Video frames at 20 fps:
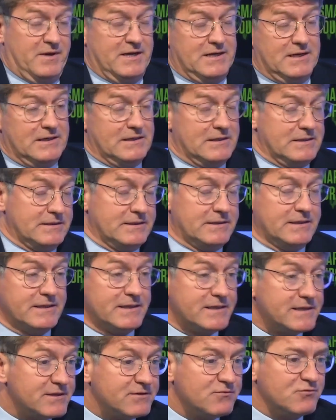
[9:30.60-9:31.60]
bah,
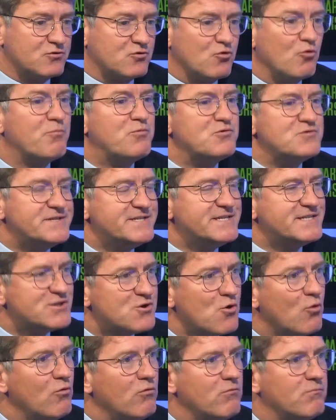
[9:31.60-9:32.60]

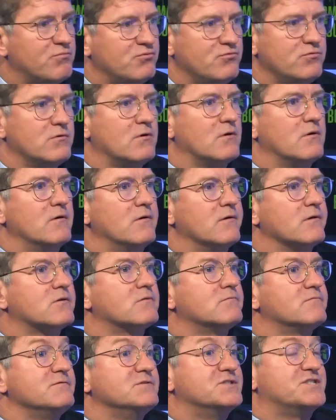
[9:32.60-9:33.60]
composition pour
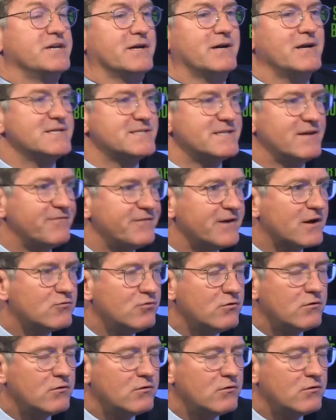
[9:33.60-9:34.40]
gérer les affaires.